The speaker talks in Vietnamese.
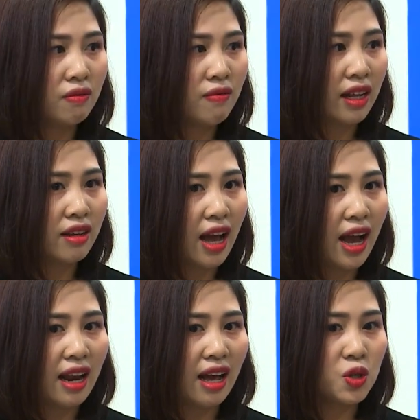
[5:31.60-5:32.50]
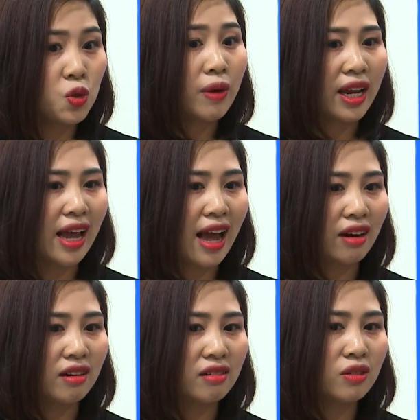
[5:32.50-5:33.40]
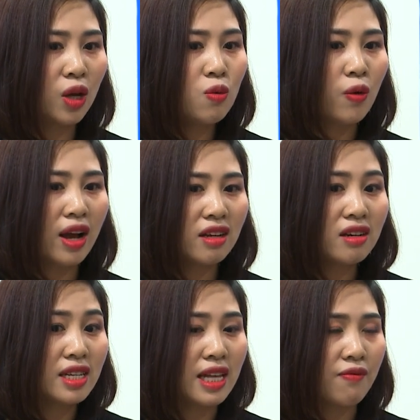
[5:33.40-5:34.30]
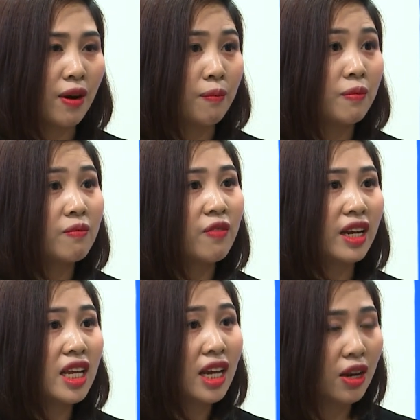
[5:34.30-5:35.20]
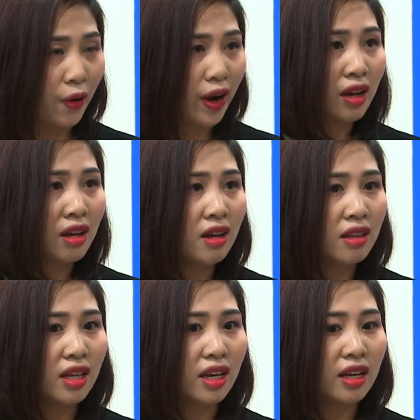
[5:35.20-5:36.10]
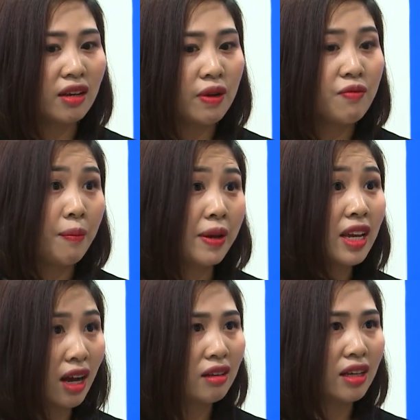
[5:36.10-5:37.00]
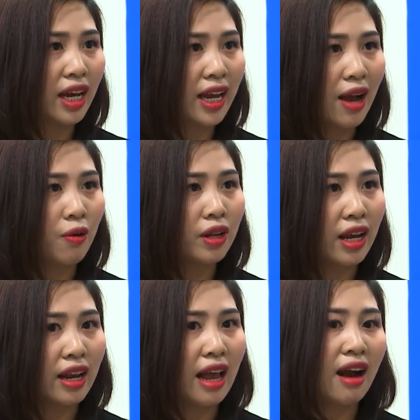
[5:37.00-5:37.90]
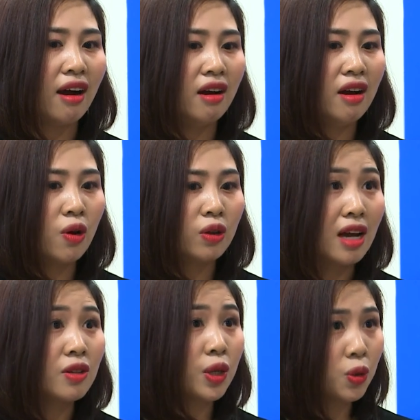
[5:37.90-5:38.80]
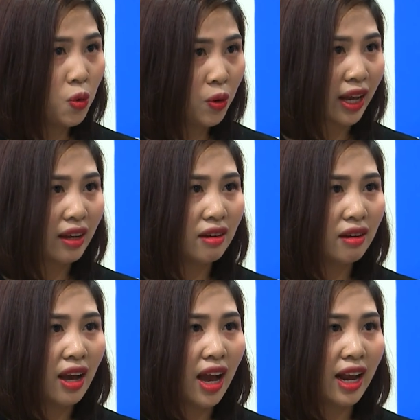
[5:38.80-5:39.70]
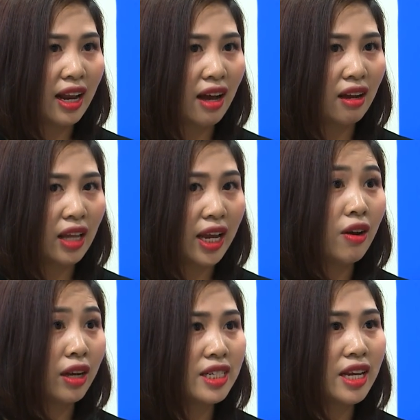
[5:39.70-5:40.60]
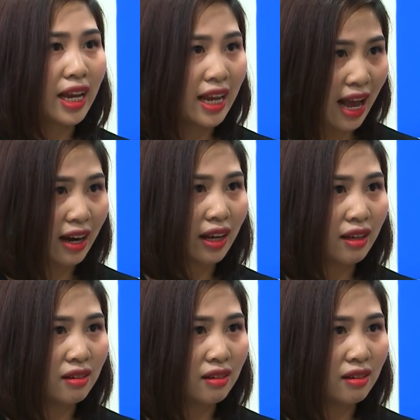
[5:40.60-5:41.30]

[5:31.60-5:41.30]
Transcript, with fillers: và thứ hai là giúp khách hàng thông qua những cái sản phẩm vật ý nghĩa đó thì vật phẩm ý nghĩa thì khách hàng có thể là tăng doanh thu này hay là thay lời chia khách hàng này